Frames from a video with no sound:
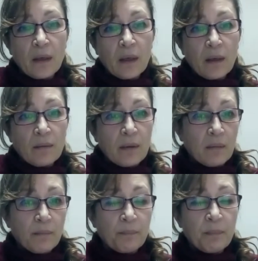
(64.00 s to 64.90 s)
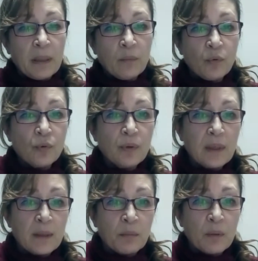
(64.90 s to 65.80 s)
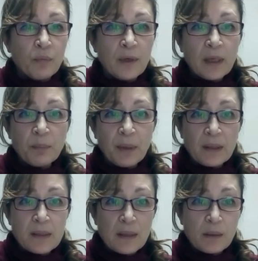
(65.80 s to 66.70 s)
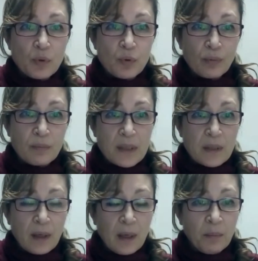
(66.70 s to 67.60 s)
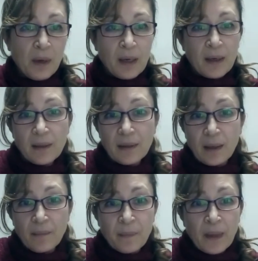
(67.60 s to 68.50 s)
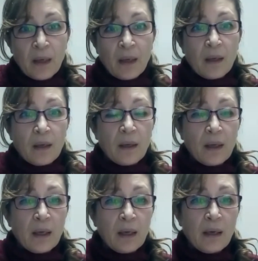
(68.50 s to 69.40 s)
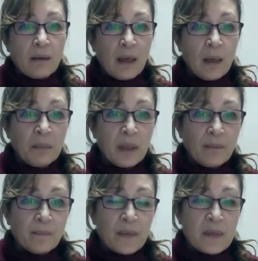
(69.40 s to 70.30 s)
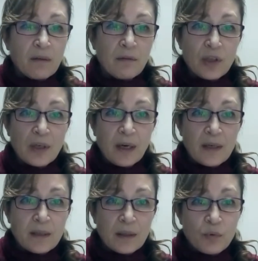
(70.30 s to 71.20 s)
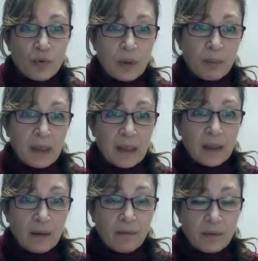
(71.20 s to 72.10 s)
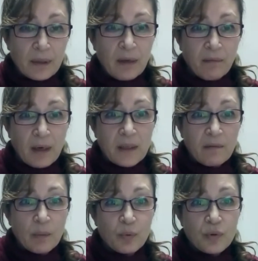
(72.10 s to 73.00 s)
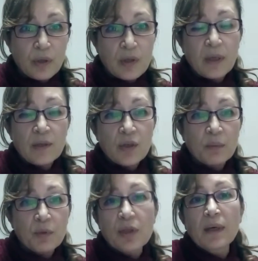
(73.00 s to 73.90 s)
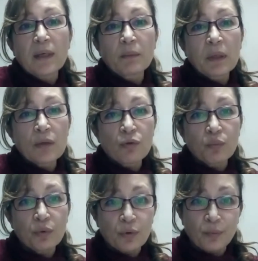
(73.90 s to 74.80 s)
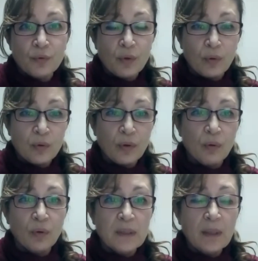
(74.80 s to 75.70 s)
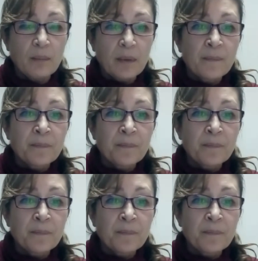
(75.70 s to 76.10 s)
e, benim duygularımı Bülent Bey'in hissetmiş olmasını hem hayretle e, hem de sevinçle karşıladım. Çünkü birileri de vardı ve bu süreçten çıkmışlardı. Bana çok büyük umut oldu o kitap.